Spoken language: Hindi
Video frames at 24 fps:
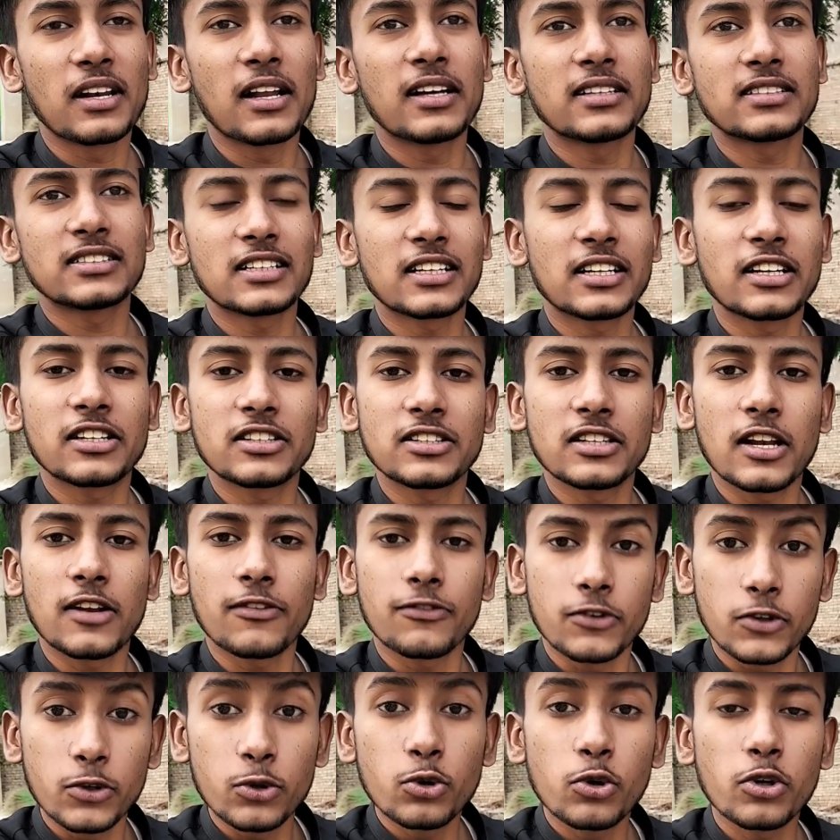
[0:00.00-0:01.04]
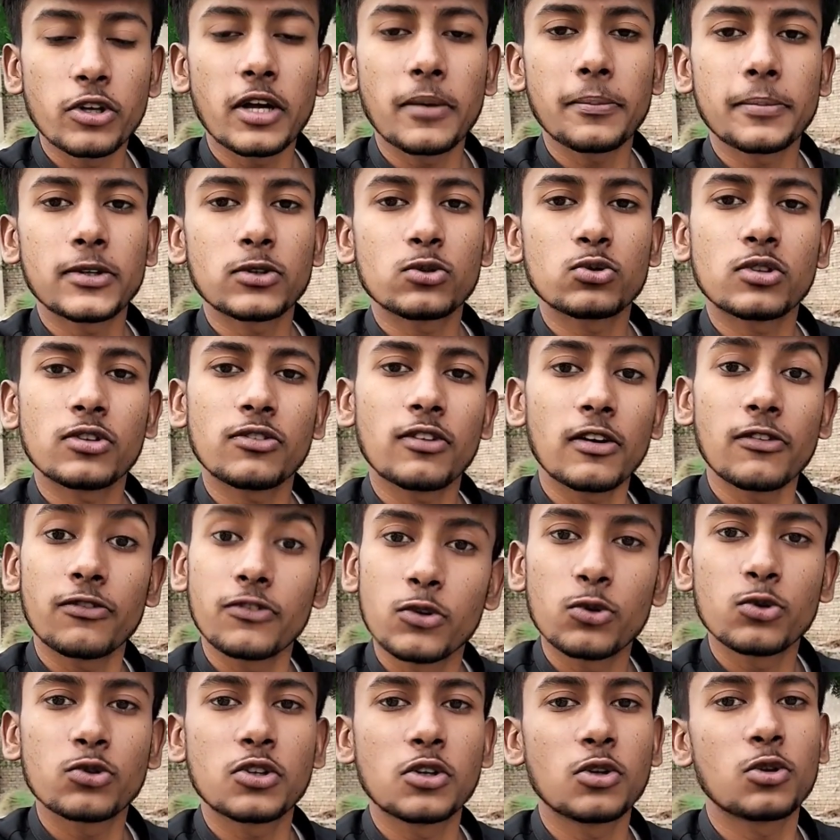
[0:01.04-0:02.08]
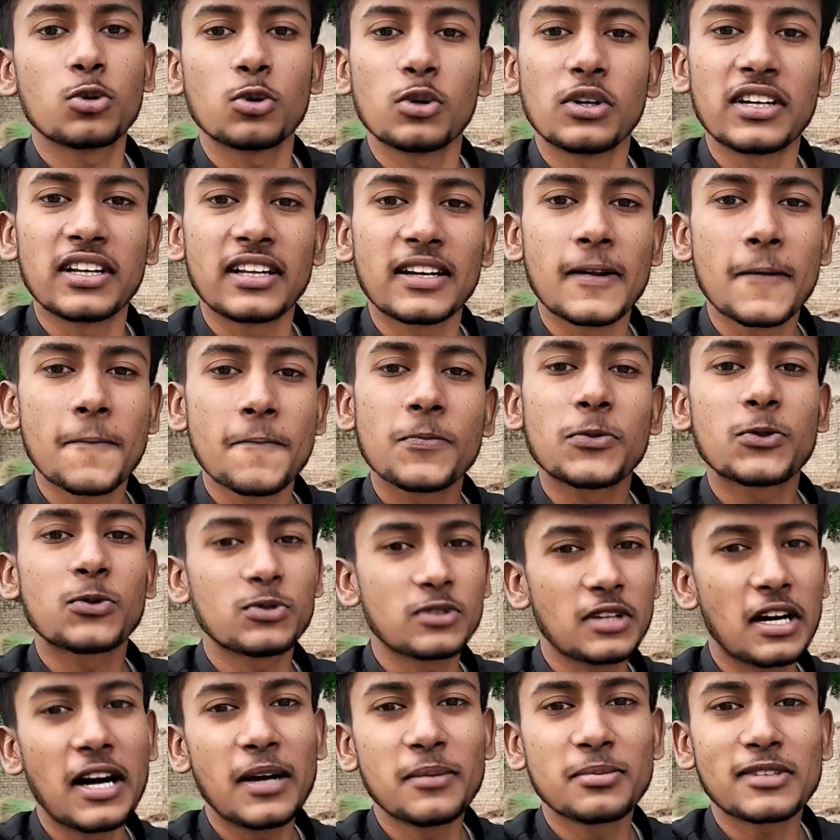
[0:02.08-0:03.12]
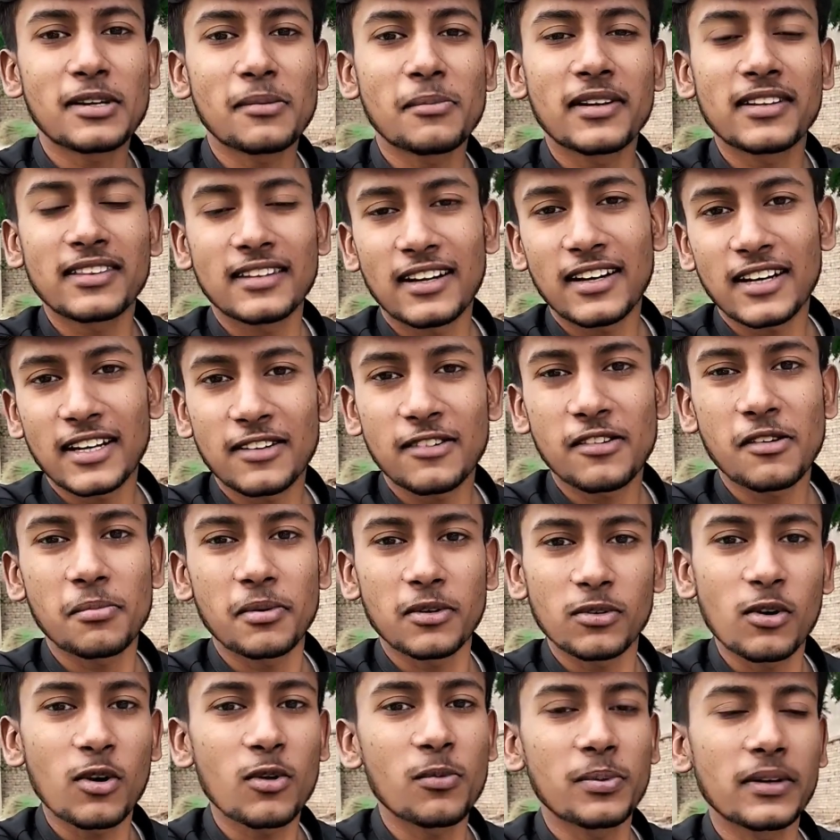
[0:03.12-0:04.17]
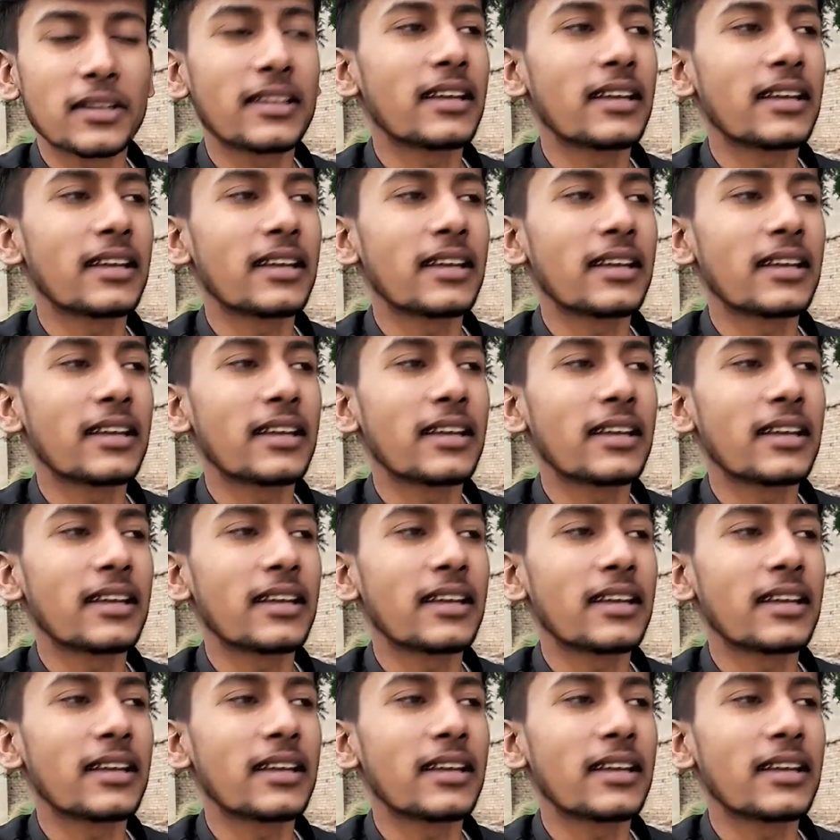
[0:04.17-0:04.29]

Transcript: वाला अस अगर जल्द वीडियो ही ना पेसूँ तो वाल व्यूज कितों आने तो आप समझदार है तो